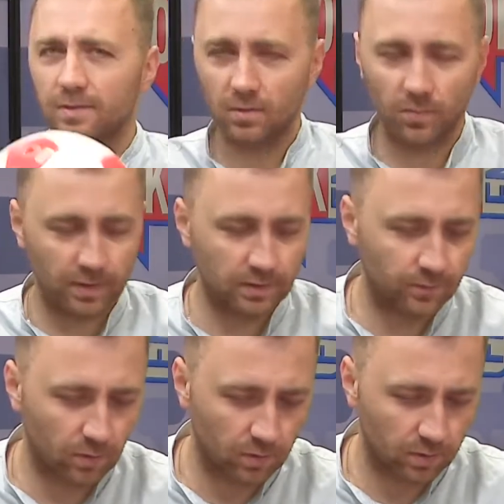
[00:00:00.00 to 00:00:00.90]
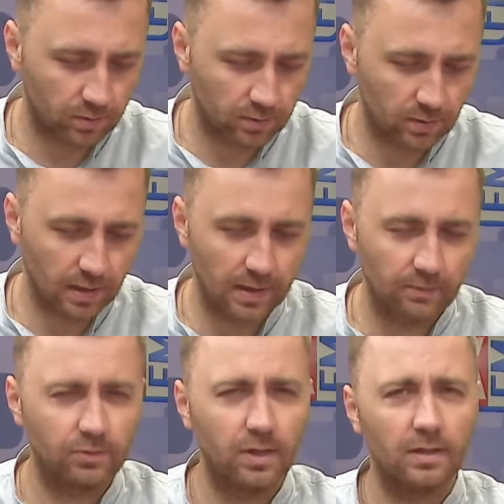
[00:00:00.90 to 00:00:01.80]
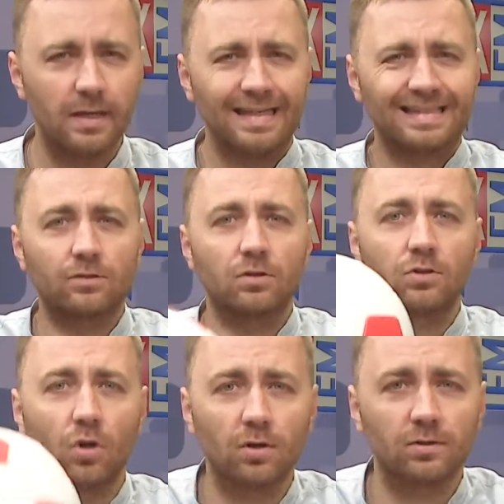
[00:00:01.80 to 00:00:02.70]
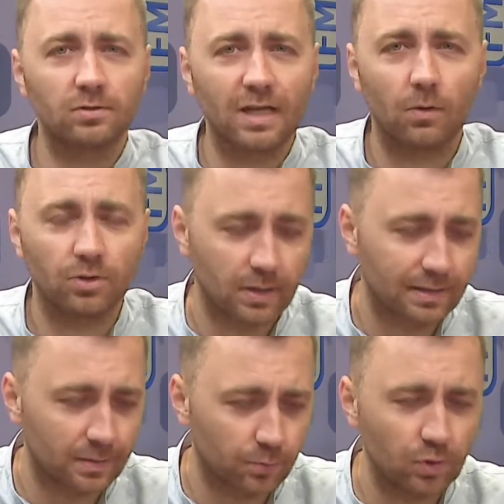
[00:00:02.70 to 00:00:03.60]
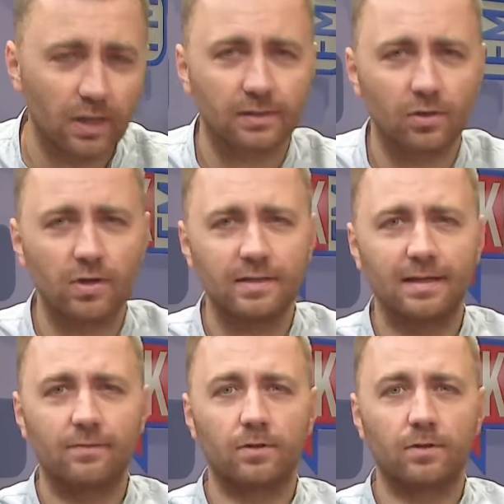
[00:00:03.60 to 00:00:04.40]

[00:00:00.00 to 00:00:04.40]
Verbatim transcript: wszystko Państwo doskonale widzieli. Za to to, co działo się na trybunach, to jest